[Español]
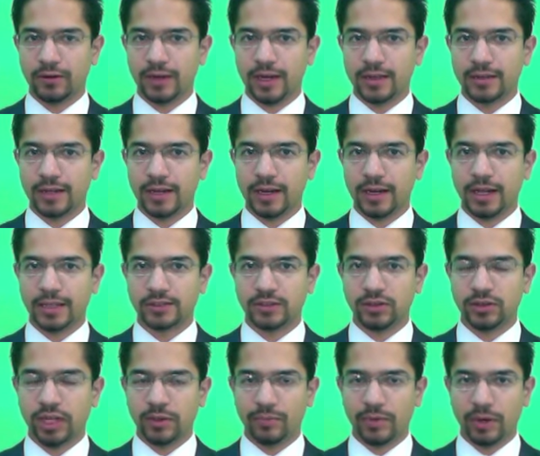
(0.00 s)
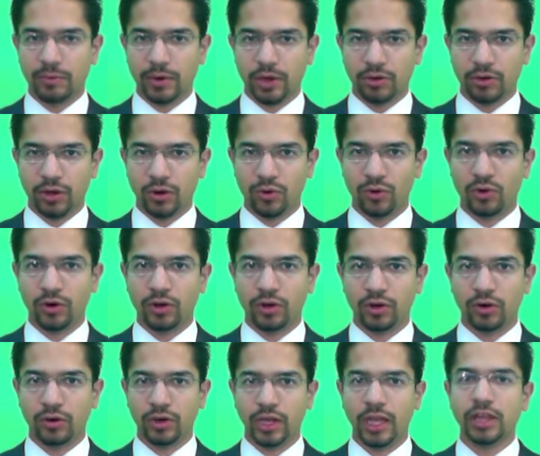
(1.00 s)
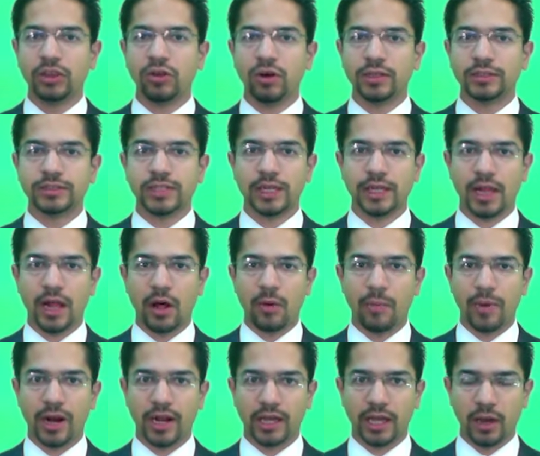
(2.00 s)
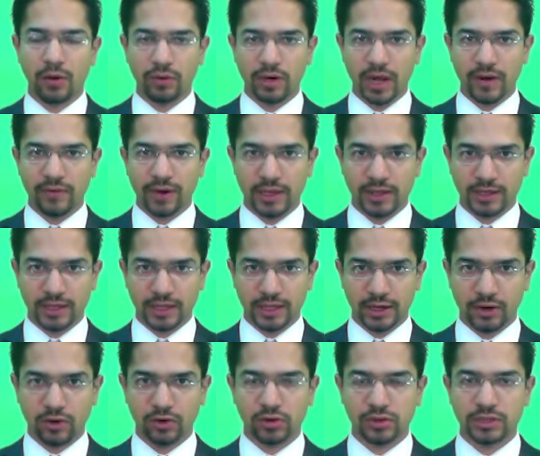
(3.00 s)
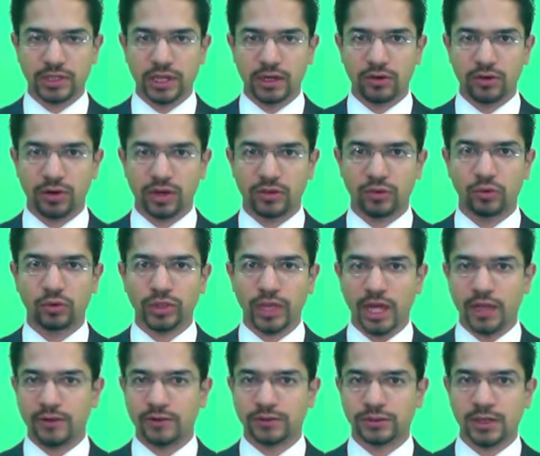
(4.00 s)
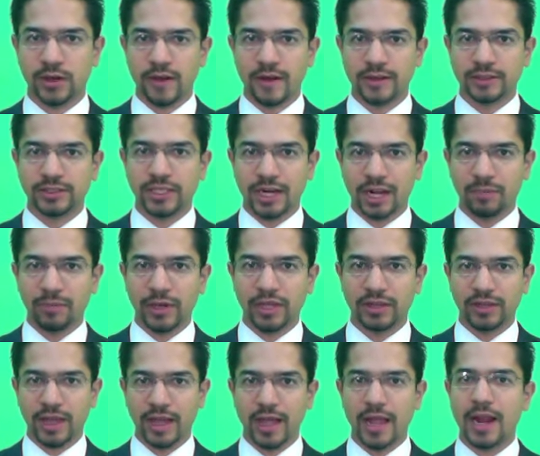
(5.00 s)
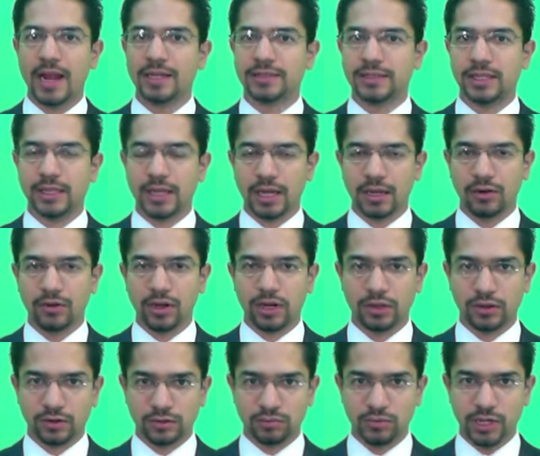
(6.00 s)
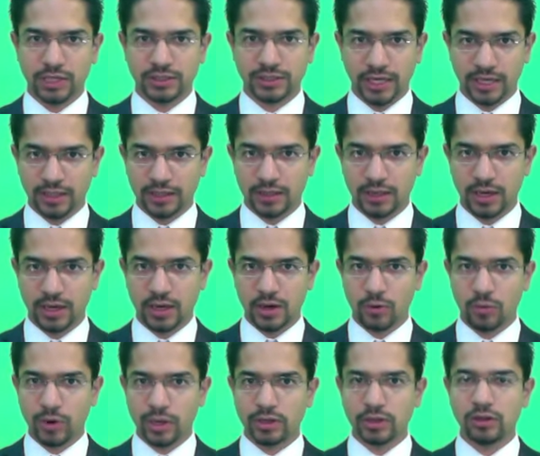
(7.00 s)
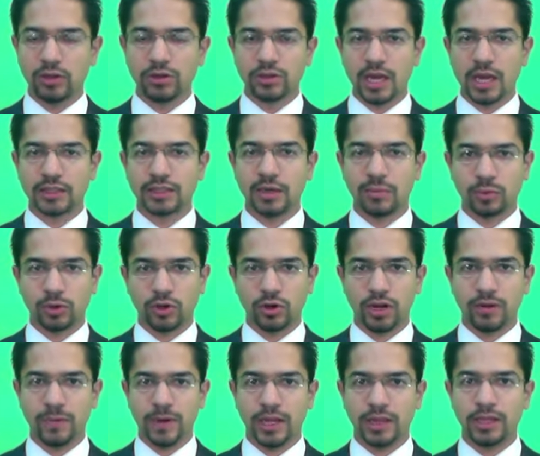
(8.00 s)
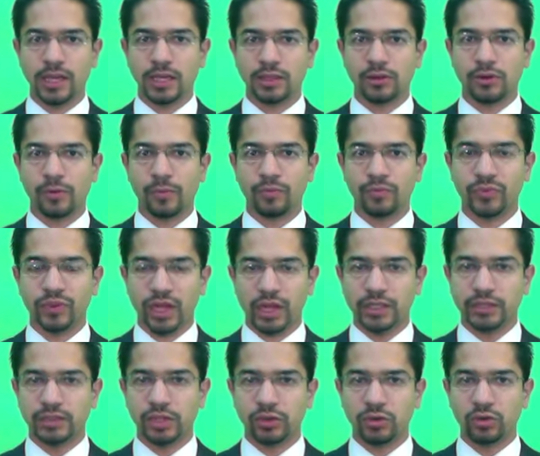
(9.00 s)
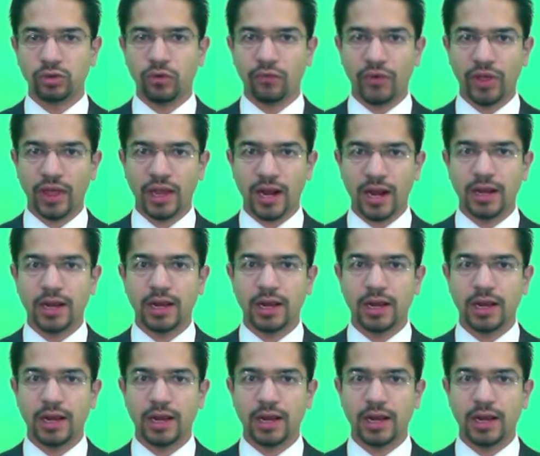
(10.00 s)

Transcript: días de la elección del 1 de julio y todo está dado para que una vez que se conozcan los resultados, se repita el escenario del 2006, cuando no se aceptó el veredicto del Instituto Federal